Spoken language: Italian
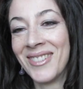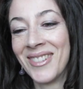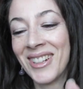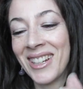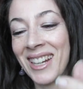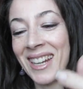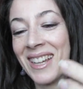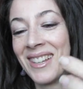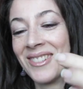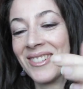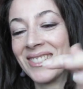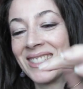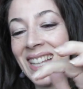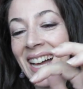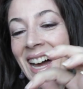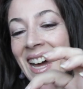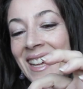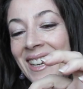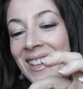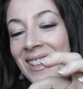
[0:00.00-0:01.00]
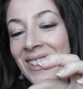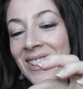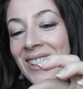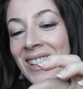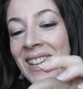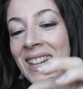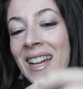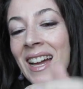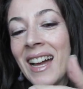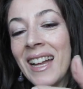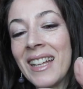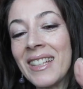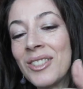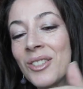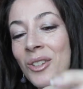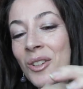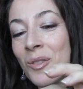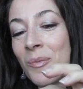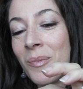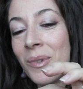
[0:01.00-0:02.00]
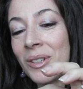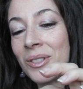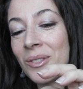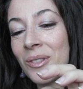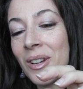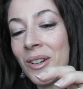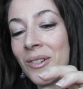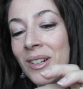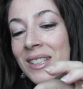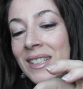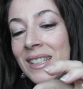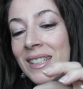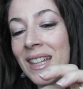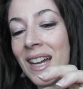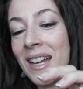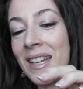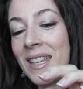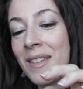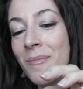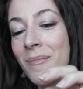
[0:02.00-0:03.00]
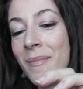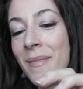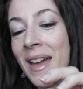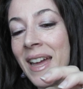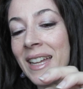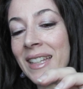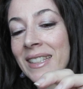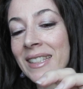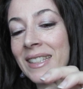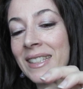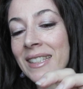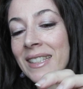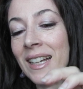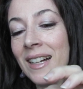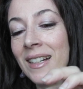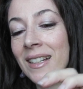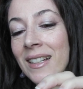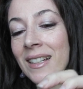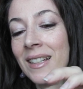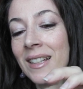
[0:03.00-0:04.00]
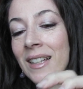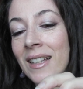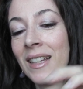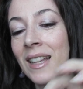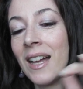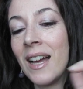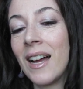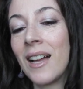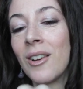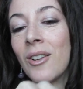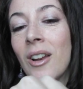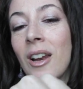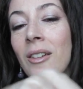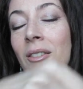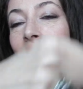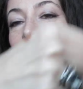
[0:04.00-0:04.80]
vorrei usarlo. Adesso ne ho preso una quantità immensa. Allora, io